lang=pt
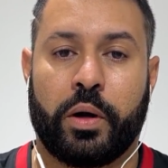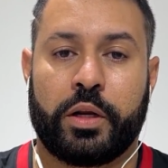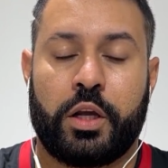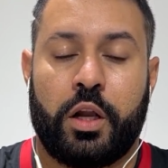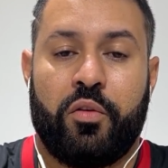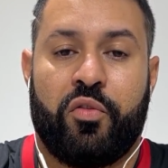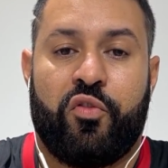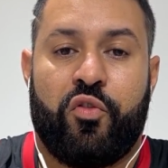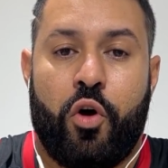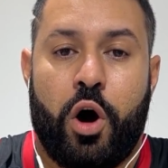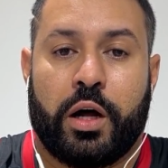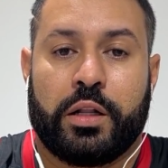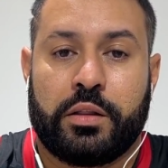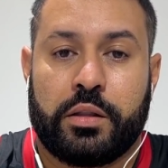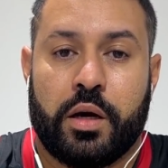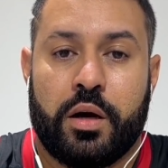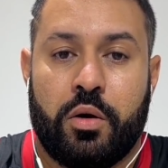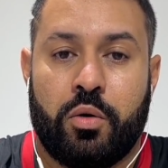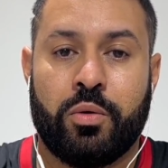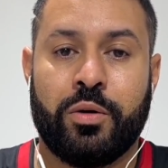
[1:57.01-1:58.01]
aquele
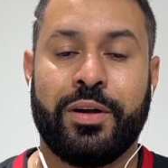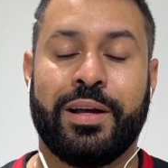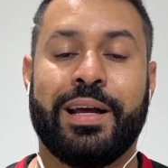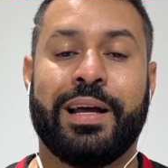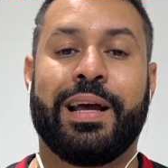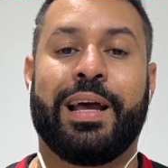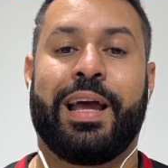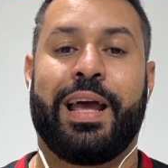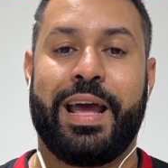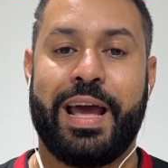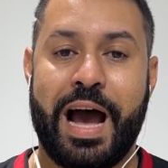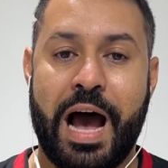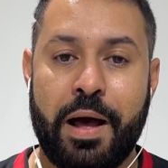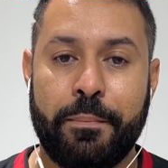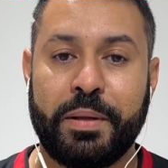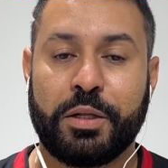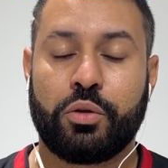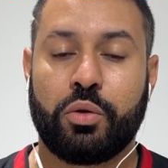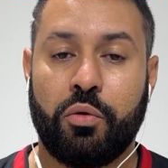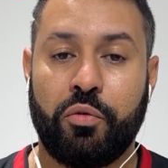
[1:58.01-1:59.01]
fortão, é
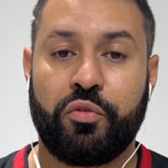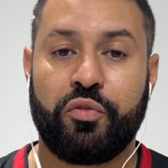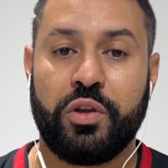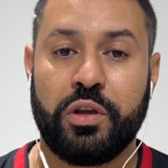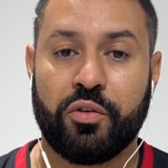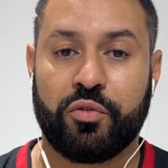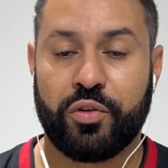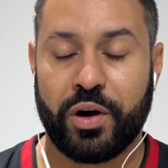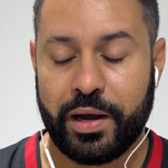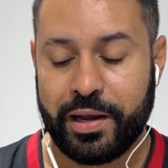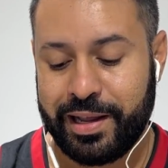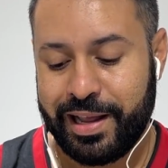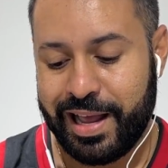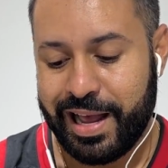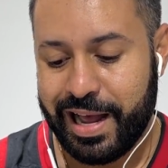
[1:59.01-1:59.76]
árbitro FIFA.